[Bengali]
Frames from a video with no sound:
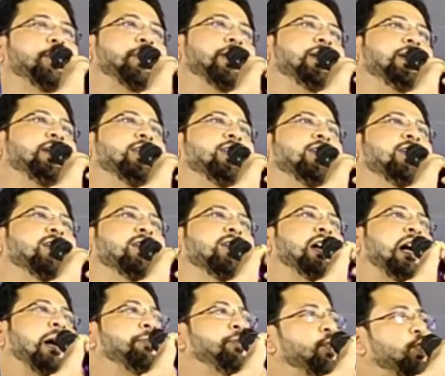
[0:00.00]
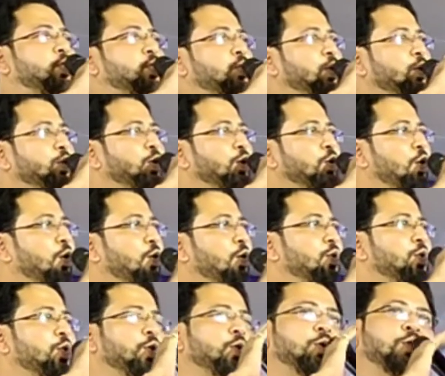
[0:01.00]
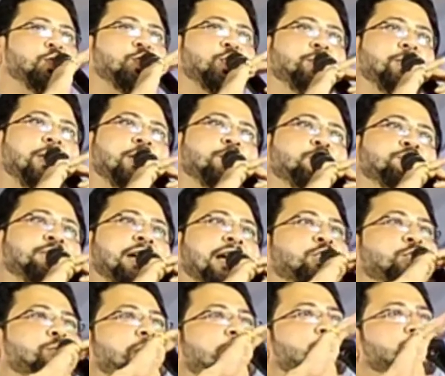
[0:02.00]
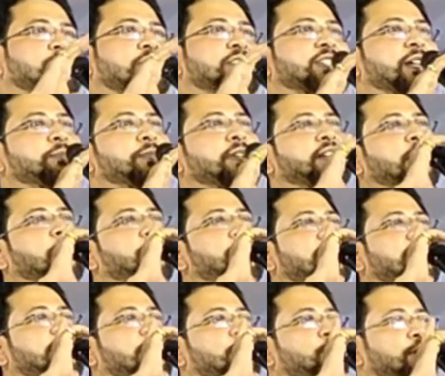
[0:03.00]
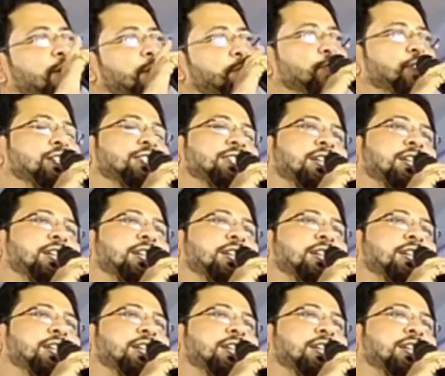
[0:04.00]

বলি আমি অত্যন্ত নগণ্য ক্ষুদ্র মানুষ এত মানুষের সামনে তাও একটা কথা বলে